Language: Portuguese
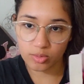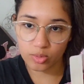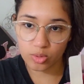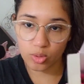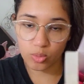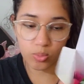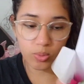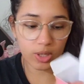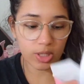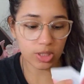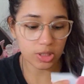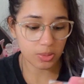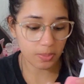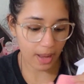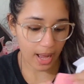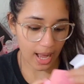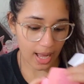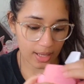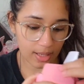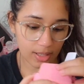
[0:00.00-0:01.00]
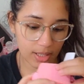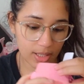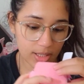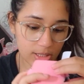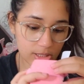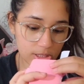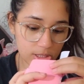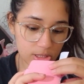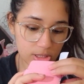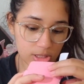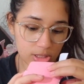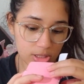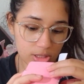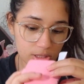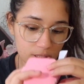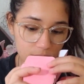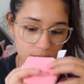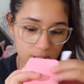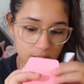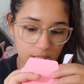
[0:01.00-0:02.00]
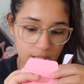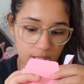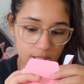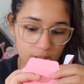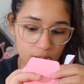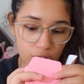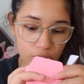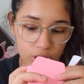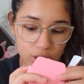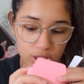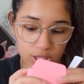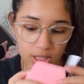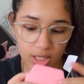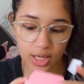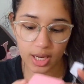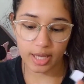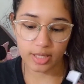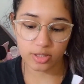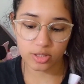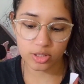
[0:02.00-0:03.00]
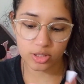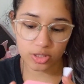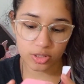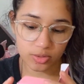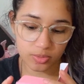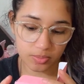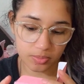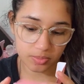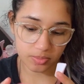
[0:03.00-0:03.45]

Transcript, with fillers: Duas balas e dois chicletes.